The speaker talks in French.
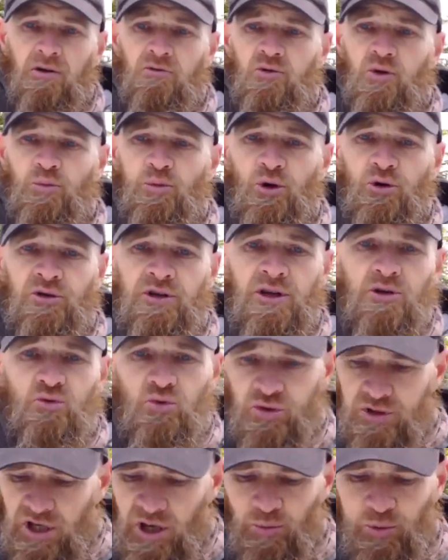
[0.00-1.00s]
Vous prenez
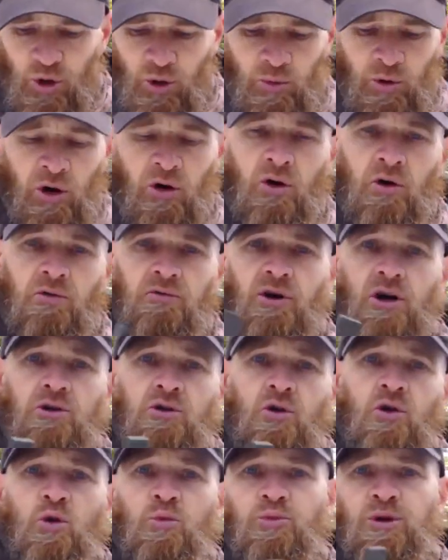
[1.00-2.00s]
tout simplement
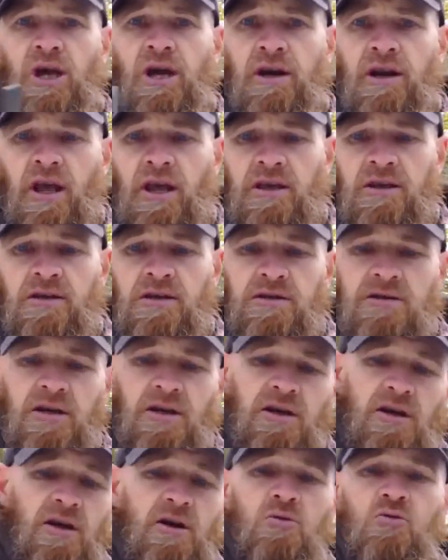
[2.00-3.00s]
votre pierre
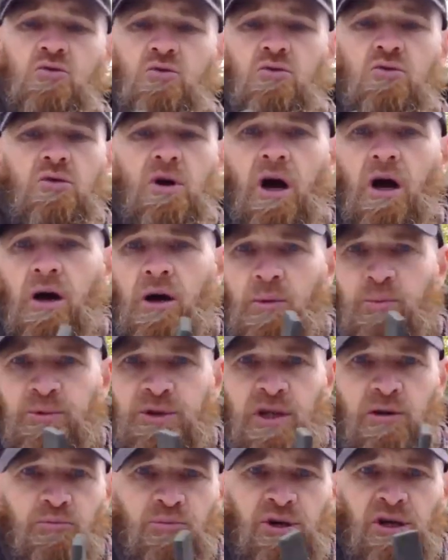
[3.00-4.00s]
aiguisée, ou la
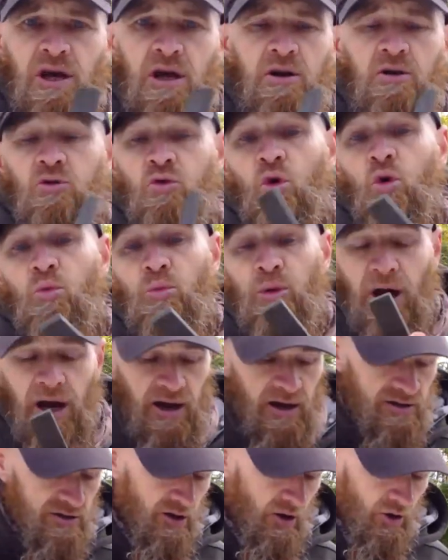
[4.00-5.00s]
petite pierre de
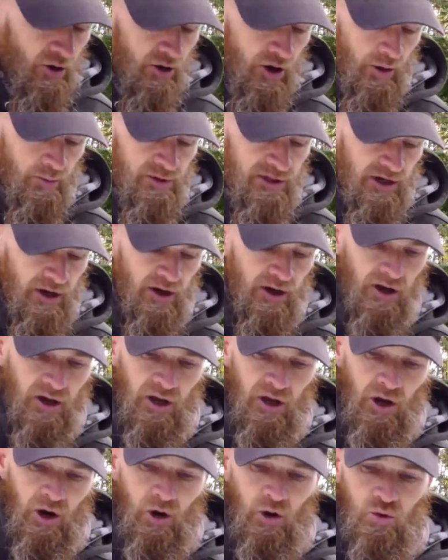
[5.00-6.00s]
base euh, comme ça,
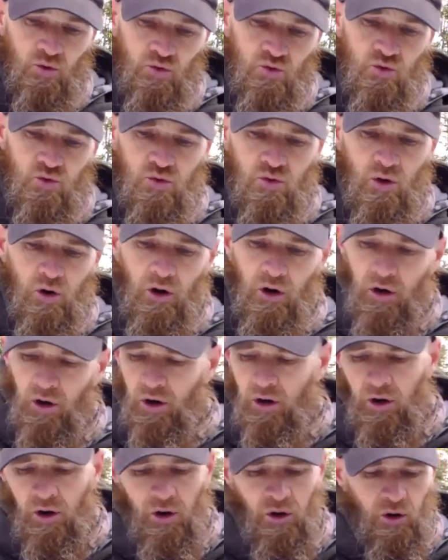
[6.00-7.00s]
ou
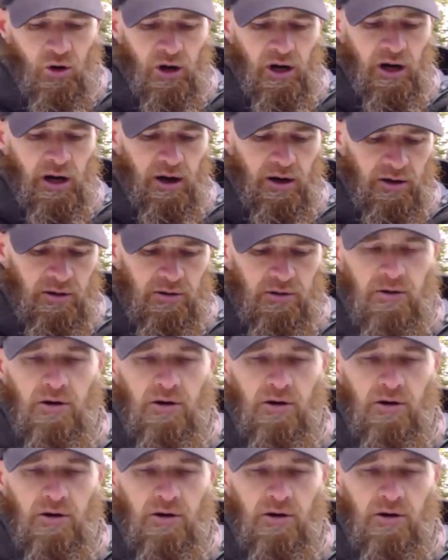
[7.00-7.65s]
euh, là,